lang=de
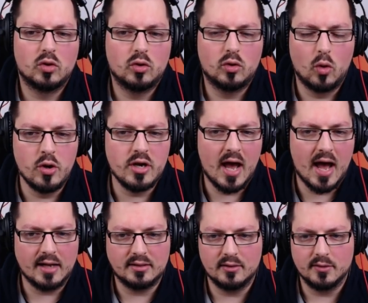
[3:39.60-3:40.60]
Gründe
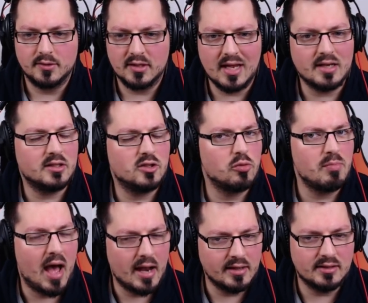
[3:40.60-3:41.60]
hatte. Das hatte ich schon
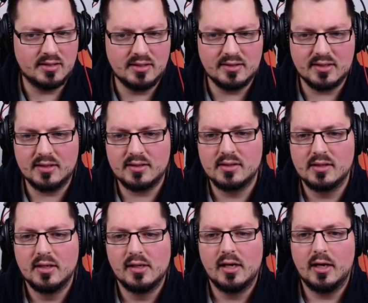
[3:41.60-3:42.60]
mal angeteasert,
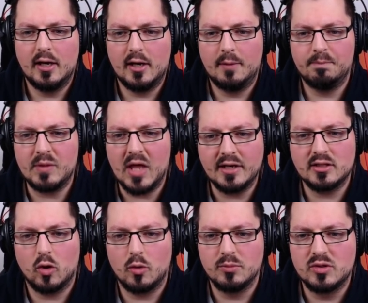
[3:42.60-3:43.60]
ähm, hatte ich
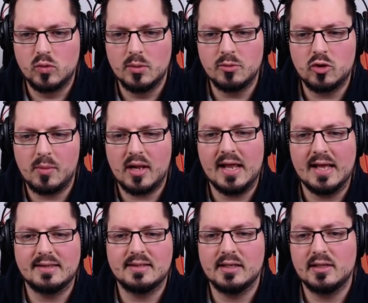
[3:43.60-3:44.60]
auch im Stream schon mal
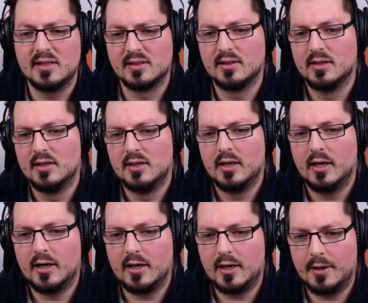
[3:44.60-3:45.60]
erzählt.
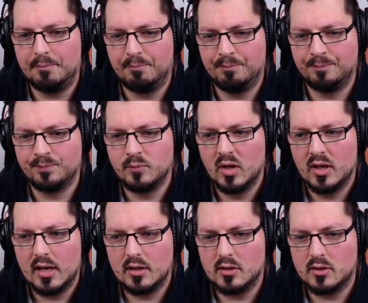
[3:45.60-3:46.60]
Ähm,
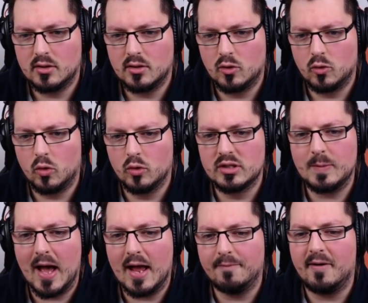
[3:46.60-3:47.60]
und
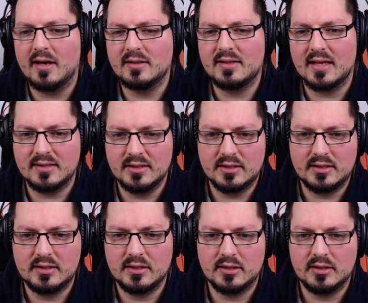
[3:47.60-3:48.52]
zwar einfach, dass ich.